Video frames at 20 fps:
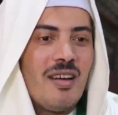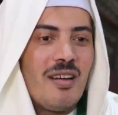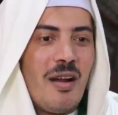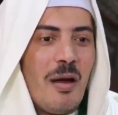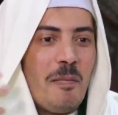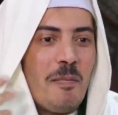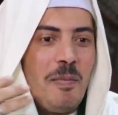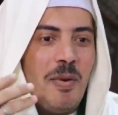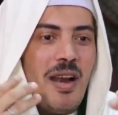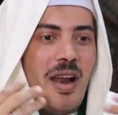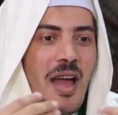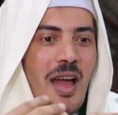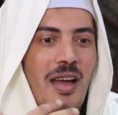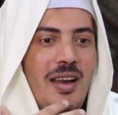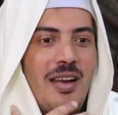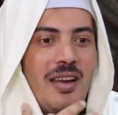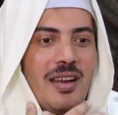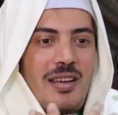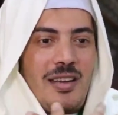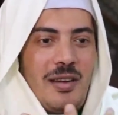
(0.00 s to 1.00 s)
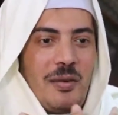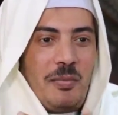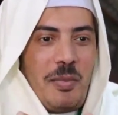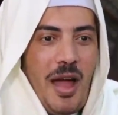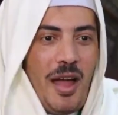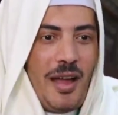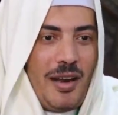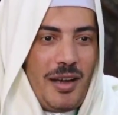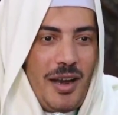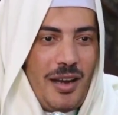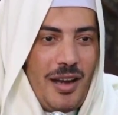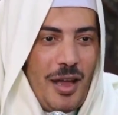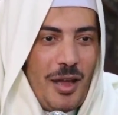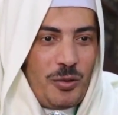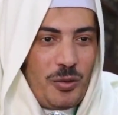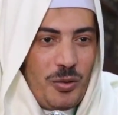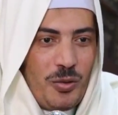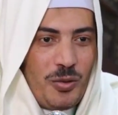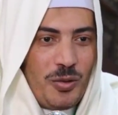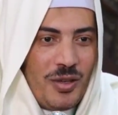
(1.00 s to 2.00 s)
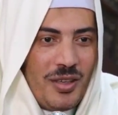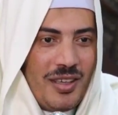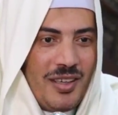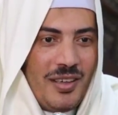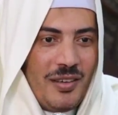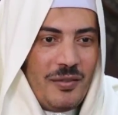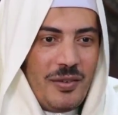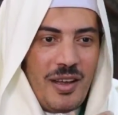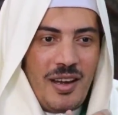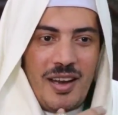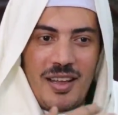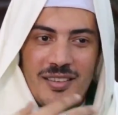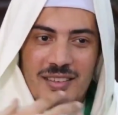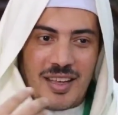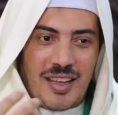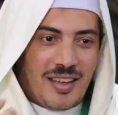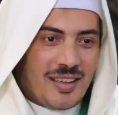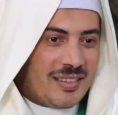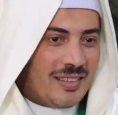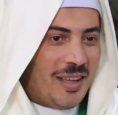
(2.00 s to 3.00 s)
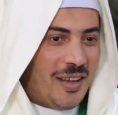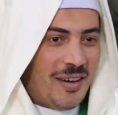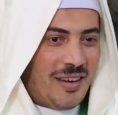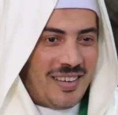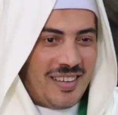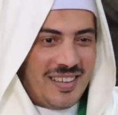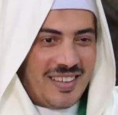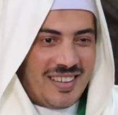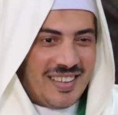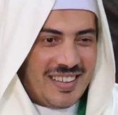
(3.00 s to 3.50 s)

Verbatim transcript: ربنا عليك بحناناته فلا تغتر